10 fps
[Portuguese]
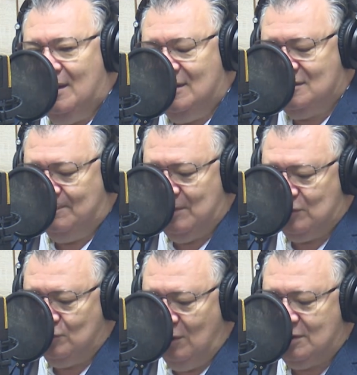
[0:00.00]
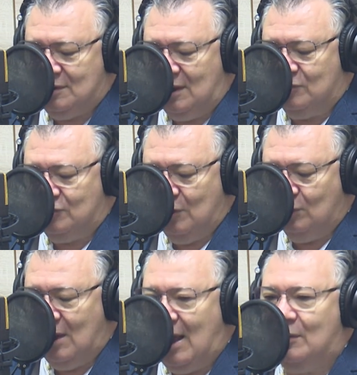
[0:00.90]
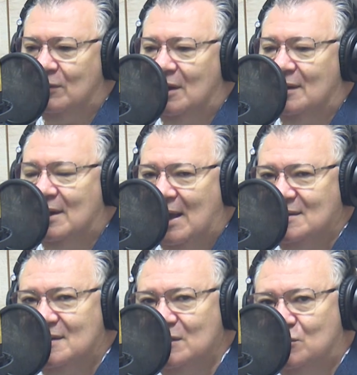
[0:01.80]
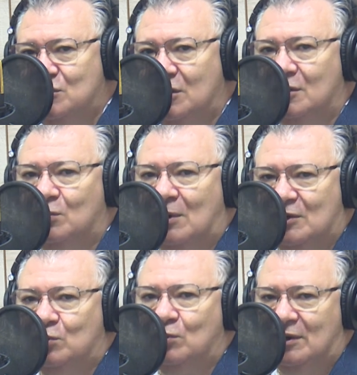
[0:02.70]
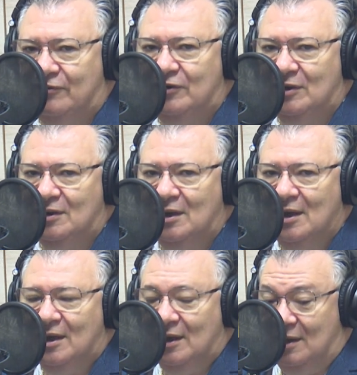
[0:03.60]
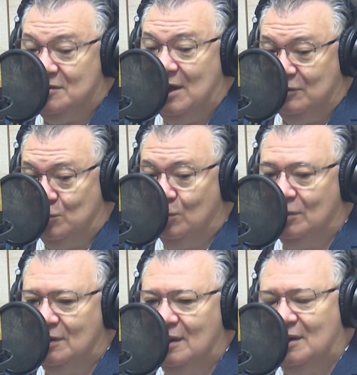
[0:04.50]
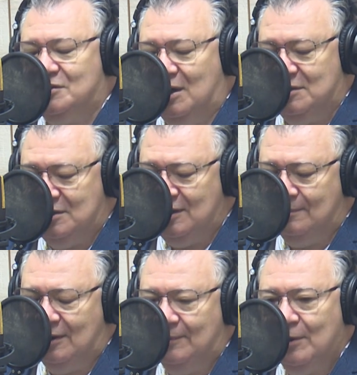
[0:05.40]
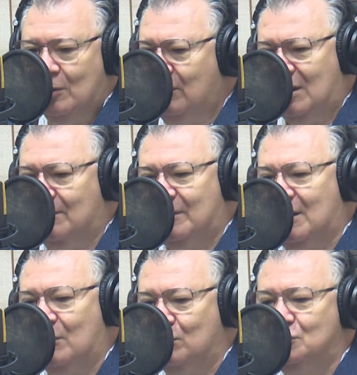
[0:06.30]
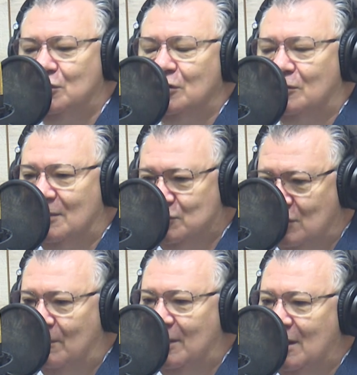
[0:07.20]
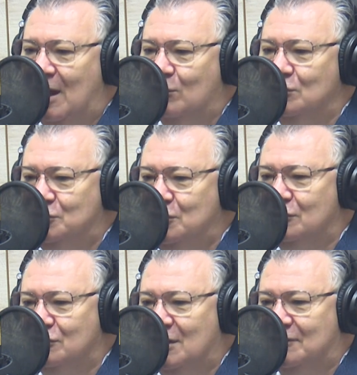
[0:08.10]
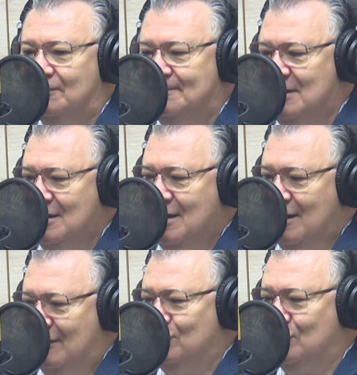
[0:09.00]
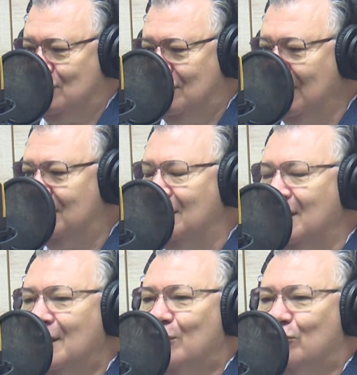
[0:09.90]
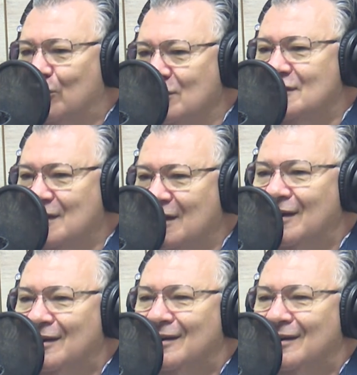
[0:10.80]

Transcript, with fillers: essa pessoa que está do seu lado, ela dá sentido à tua vida, ela te ajuda, ela te anima, ou ela briga contigo, mas só brigar contigo já ressuscita você.